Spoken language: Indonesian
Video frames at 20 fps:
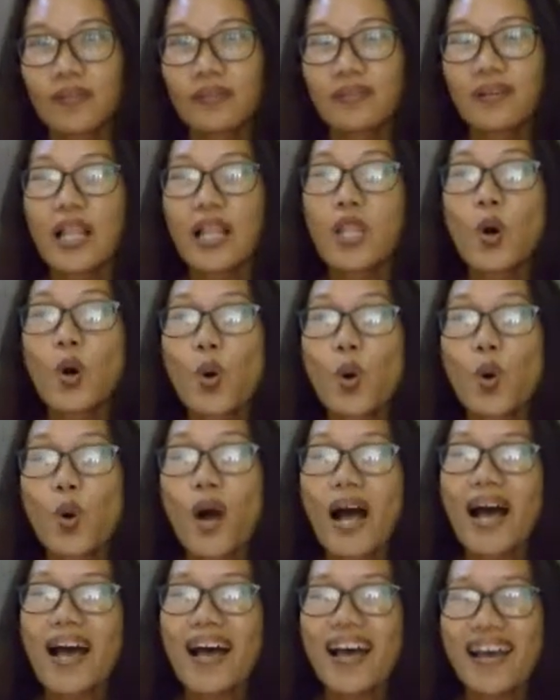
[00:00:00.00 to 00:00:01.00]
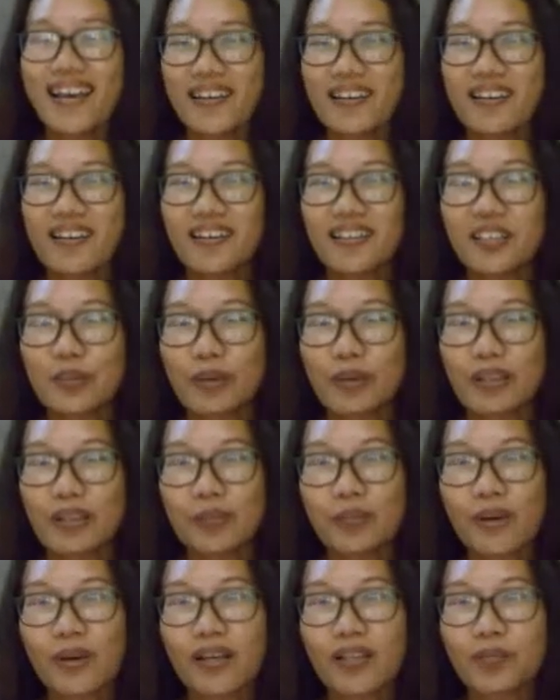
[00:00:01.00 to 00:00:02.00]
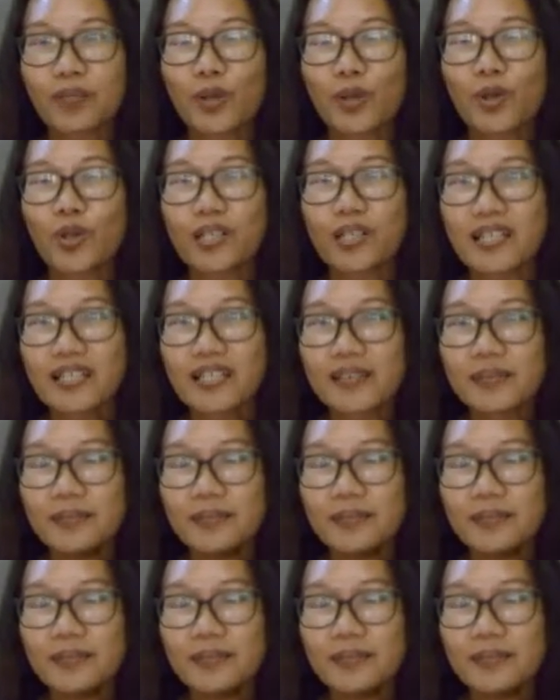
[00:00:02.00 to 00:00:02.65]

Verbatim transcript: Halo, hai teman-teman blogger.